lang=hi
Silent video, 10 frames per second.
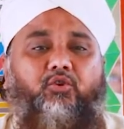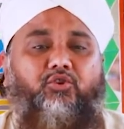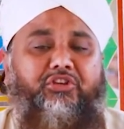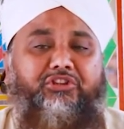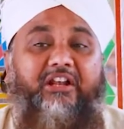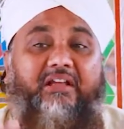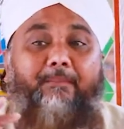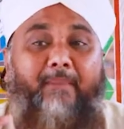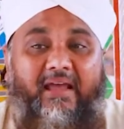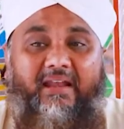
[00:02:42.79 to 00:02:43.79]
तो ये दिल का
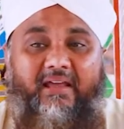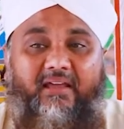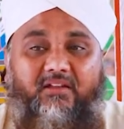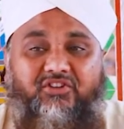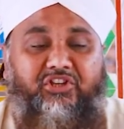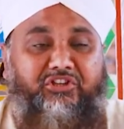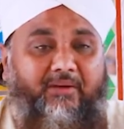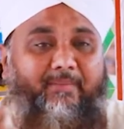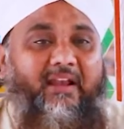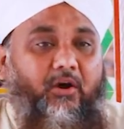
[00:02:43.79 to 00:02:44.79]
मैल है इससे
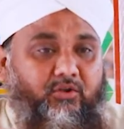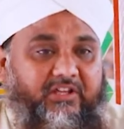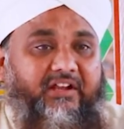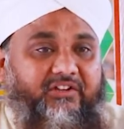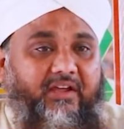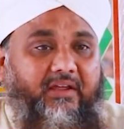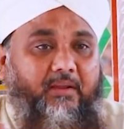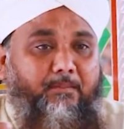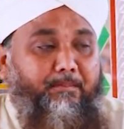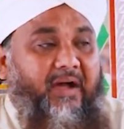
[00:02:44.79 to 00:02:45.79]
दिल मैला होता रहता है
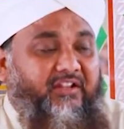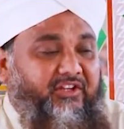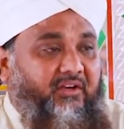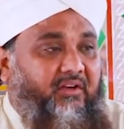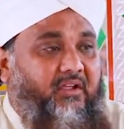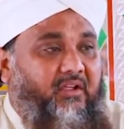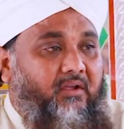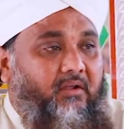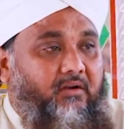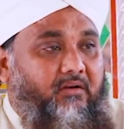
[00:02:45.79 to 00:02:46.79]
बातिन
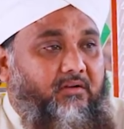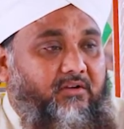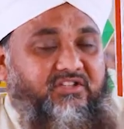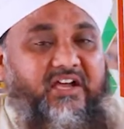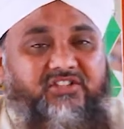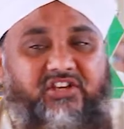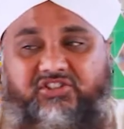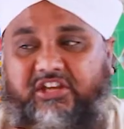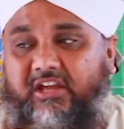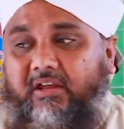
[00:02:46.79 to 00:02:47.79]
नजासत
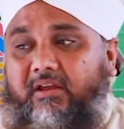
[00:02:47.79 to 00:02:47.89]
से